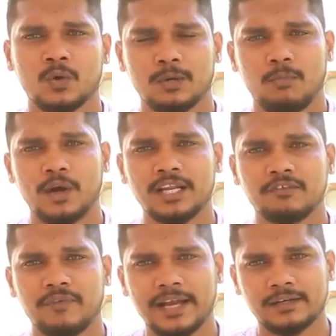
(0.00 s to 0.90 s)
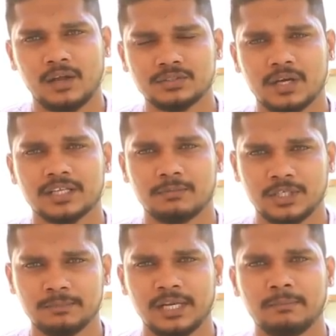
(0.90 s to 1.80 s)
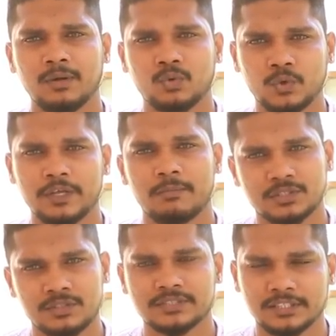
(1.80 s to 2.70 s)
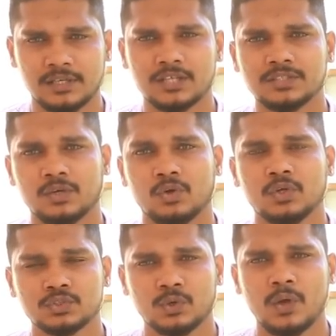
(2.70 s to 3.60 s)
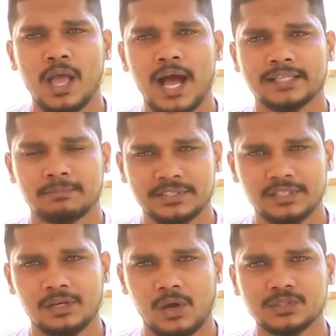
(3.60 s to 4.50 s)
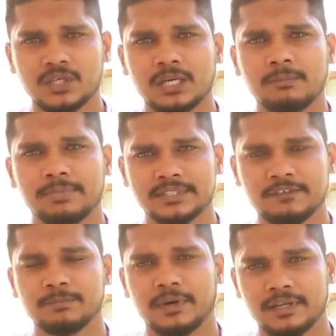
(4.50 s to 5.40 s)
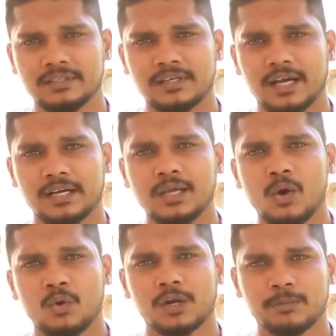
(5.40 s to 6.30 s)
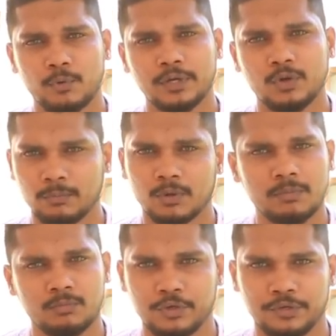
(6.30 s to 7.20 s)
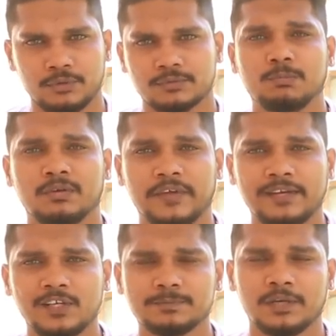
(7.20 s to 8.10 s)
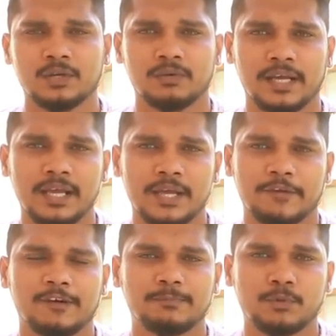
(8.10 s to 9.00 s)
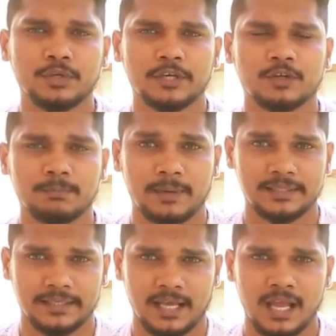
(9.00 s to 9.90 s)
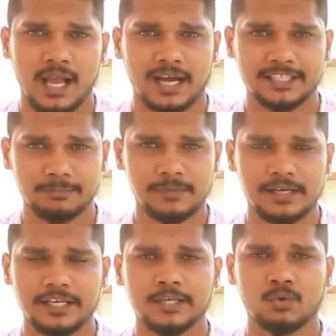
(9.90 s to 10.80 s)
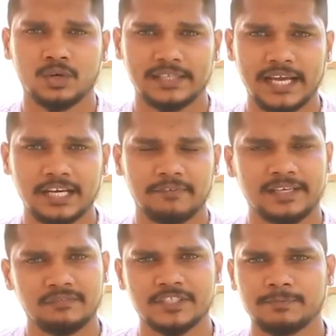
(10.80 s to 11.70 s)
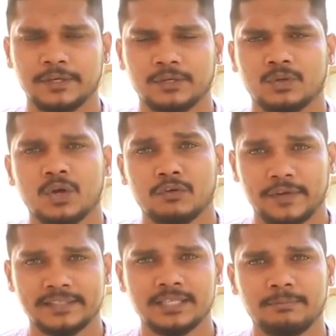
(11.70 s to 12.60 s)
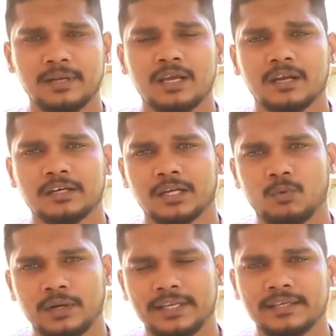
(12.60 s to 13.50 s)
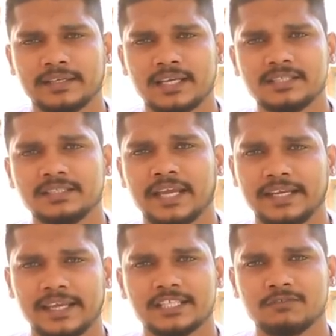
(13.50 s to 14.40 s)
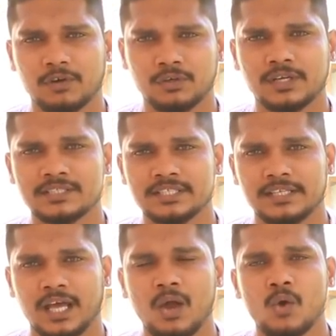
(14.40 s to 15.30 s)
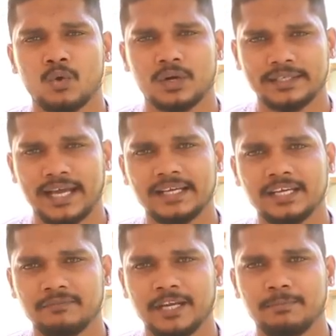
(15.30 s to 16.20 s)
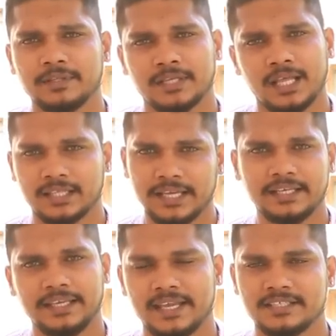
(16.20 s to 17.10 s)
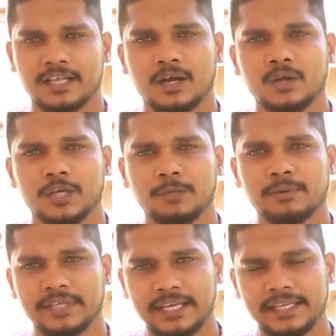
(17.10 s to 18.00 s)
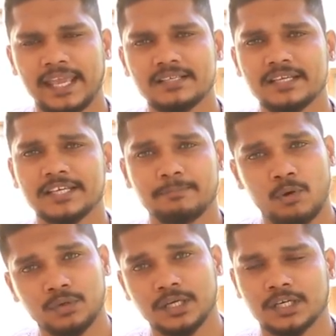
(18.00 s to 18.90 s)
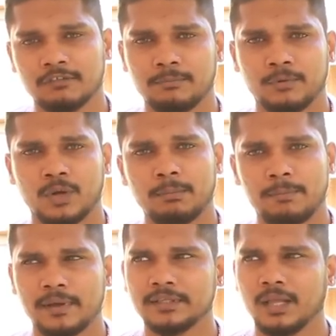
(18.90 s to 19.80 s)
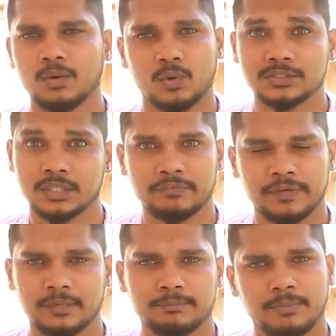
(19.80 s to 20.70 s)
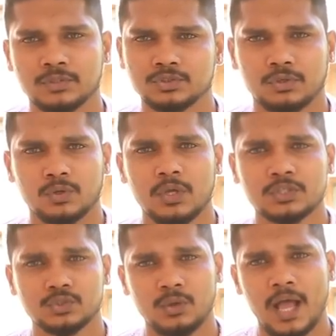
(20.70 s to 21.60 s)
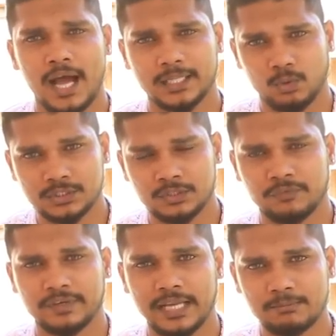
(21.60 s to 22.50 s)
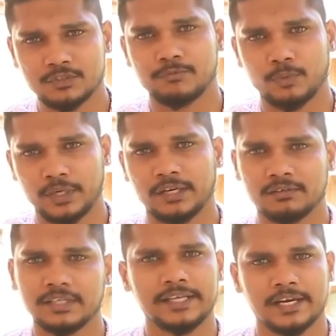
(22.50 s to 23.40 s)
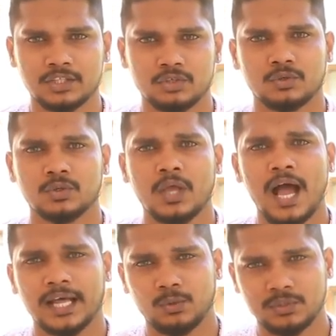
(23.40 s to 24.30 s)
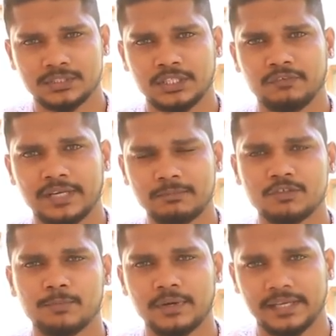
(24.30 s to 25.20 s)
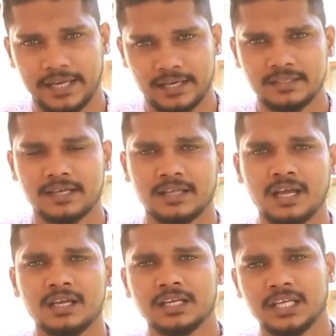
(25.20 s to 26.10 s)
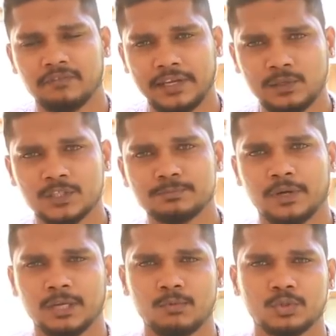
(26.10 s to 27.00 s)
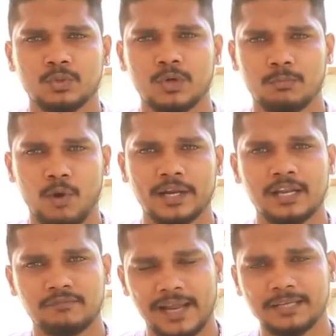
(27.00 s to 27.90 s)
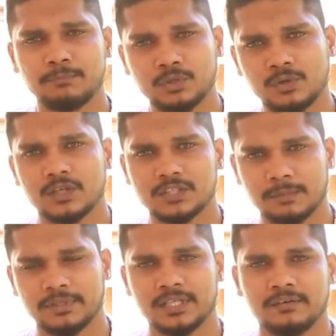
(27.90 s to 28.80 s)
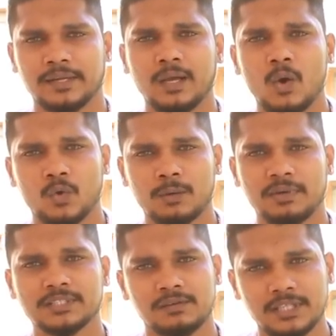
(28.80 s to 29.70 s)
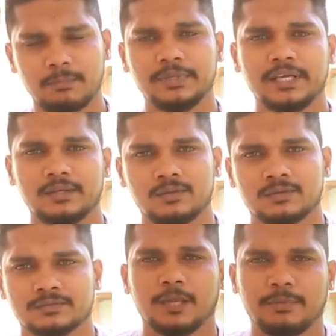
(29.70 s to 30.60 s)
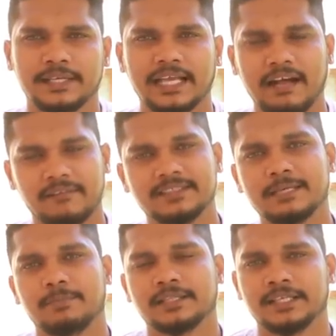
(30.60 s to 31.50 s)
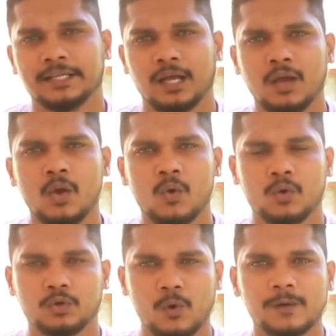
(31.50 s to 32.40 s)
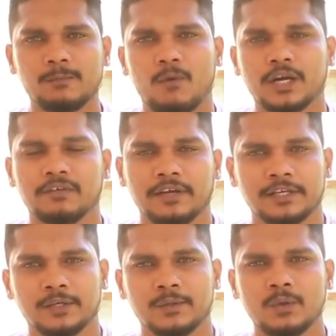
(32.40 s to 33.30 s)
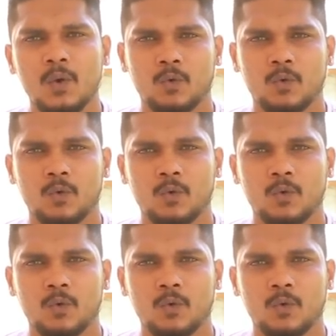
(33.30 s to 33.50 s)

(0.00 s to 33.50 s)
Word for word: உங்கள் பாடியில் ஃபேட் லாஸ் ஆகிறது மட்டும் இல்லாமல் கூடவே மசிலும் சேர்ந்து லாஸ் ஆகும் ஸோ அந்த மசில் லாஸ் ஆகாமல் ப்ரிசர்வ்டு பண்ணுறதுக்காக உங்களுக்கு ப்ரோட்டீன் ரொம்ப ரொம்ப முக்கியம் இப்போ வெயிட் லாஸ் பண்ணுறவங்க எவ்வளோ ப்ரோட்டீன் எடுக்கணும்னு பார்த்தீங்கன்னா அதுக்கு முன்னாடி நீங்கள் உங்கள் டார்கெட் வெயிட்டை ஃபிக்ஸ் பண்ணிக்கணும் ஃபார் எக்ஸாம்பிள் நீங்கள் ஒரு ஒன் டென் கேஜிலேருந்து எயிட்டி கேஜிக்கு வரணும்னு நினச்சிங்கன்னா உங்கள் டார்கெட் வெயிட் பார்த்தீங்கன்னா அந்த எயிட்டி கேஜி தான் இப்போ அந்த எயிட்டி கேஜியை நீங்கள் பவுண்டாக கன்வெர்ட் பண்ணணும் அப்போ பார்த்தீங்கன்னா ஒரு ஒன் செவன்ட்டி ஃபைவ் பவுண்ட்ஸ் வரும் ஸோ அந்த ஒன் செவன்ட்டி ஃபைவ் கிராம்ஸ் ஆஃப் ப்ரோட்டீன் அப்படின்னு வந்து நீங்கள் எடுத்துக்கணும் அந்த ஒன் செவன்ட்டி ஃபைவ் கிராம்ஸ் ஆஃப் நீங்கள் எடுத்தால் தான் நீங்கள் வெயிட் லாஸ் பண்ணும்போது உங்கள் பாடியில் ஃபேட் மட்டும் லாஸ் ஆகுமே தவிர உங்கள் மசில் வந்து அப்படியே இருக்கும் இப்போ நீங்கள் ஆவரேஜாக பார்த்தீங்கன்னா உங்கள் டோட்டல் பாடி வெயிட் இன்ட்டு